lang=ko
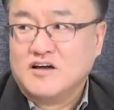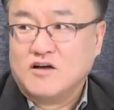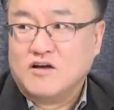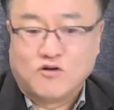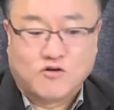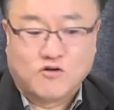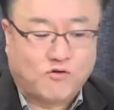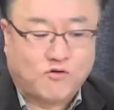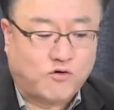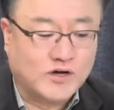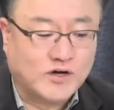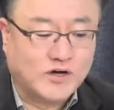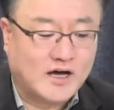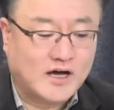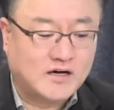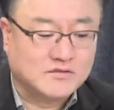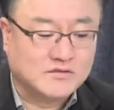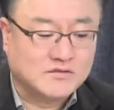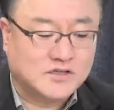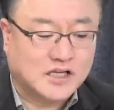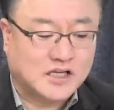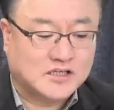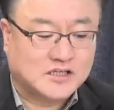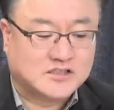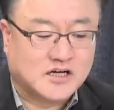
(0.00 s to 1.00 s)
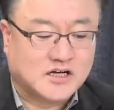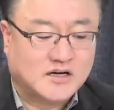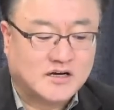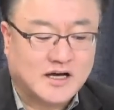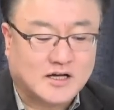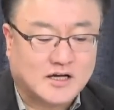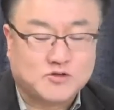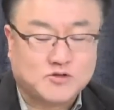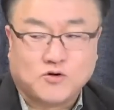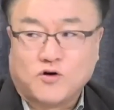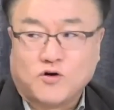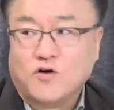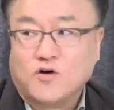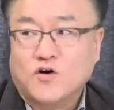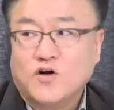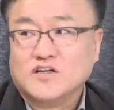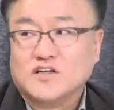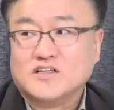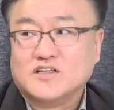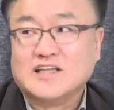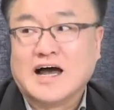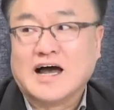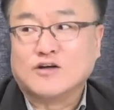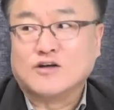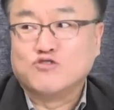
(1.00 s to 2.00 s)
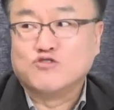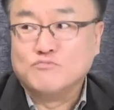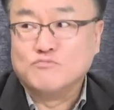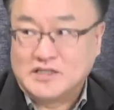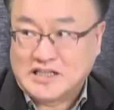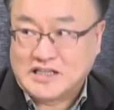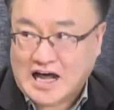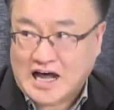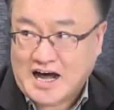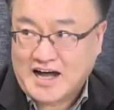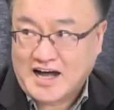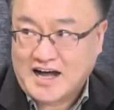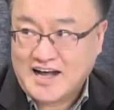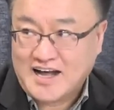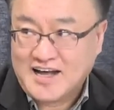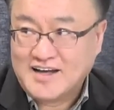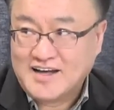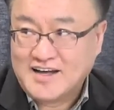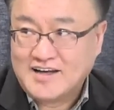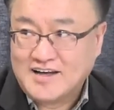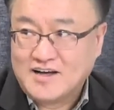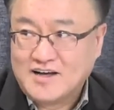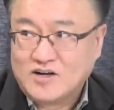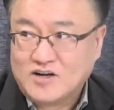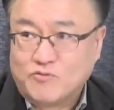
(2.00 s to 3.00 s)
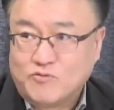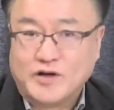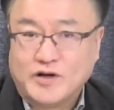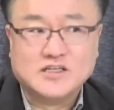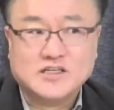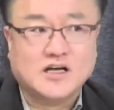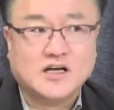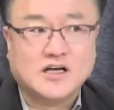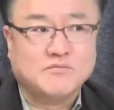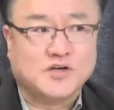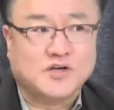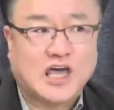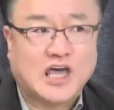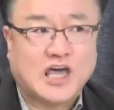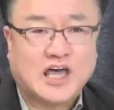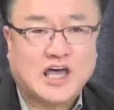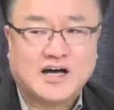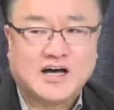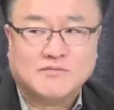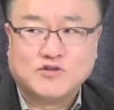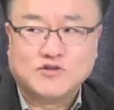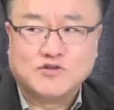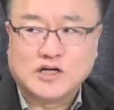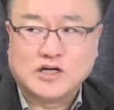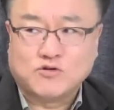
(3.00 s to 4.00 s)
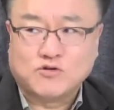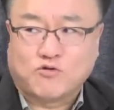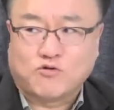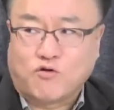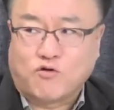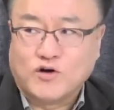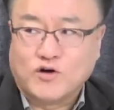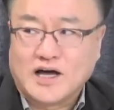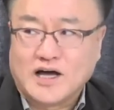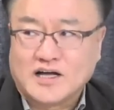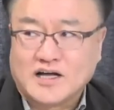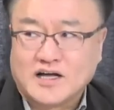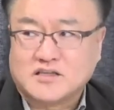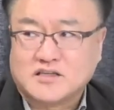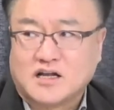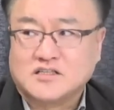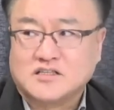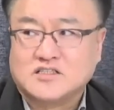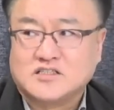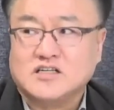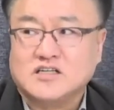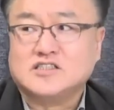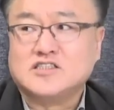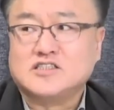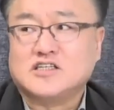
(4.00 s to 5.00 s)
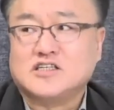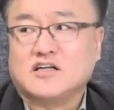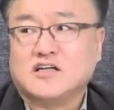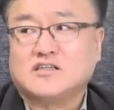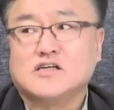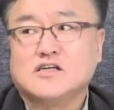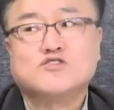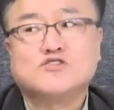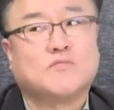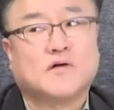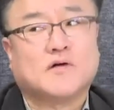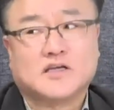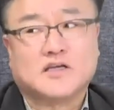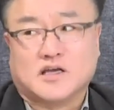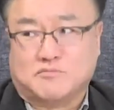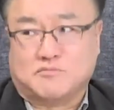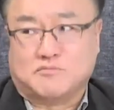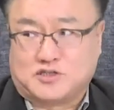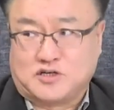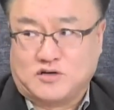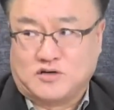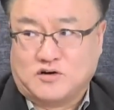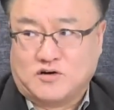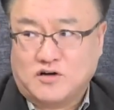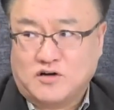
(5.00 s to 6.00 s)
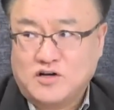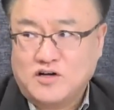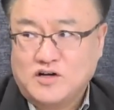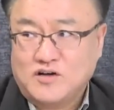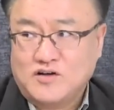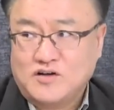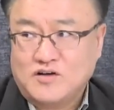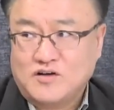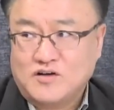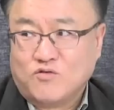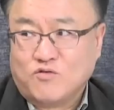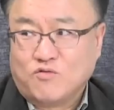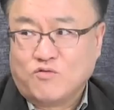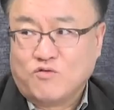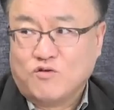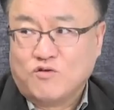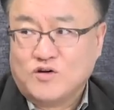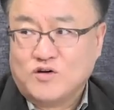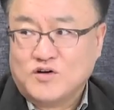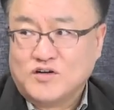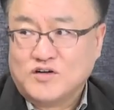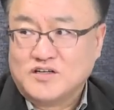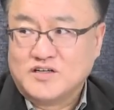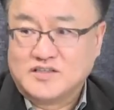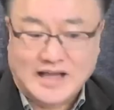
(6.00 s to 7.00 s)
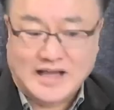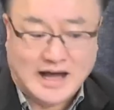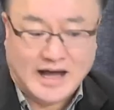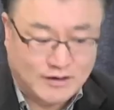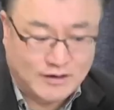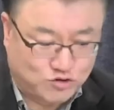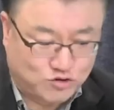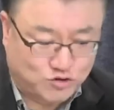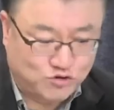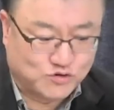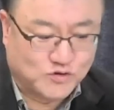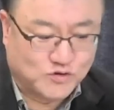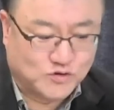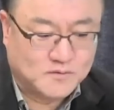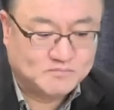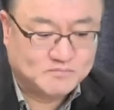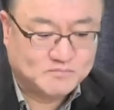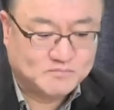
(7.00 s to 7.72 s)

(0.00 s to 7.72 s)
고향은 이제 전라도 나주입니다. 네. 왜냐하면 이게 아무래도 고향에 따라 정치성이 뛸 수밖에 없어요. 전라남 나주 출신이고. 나주. 네.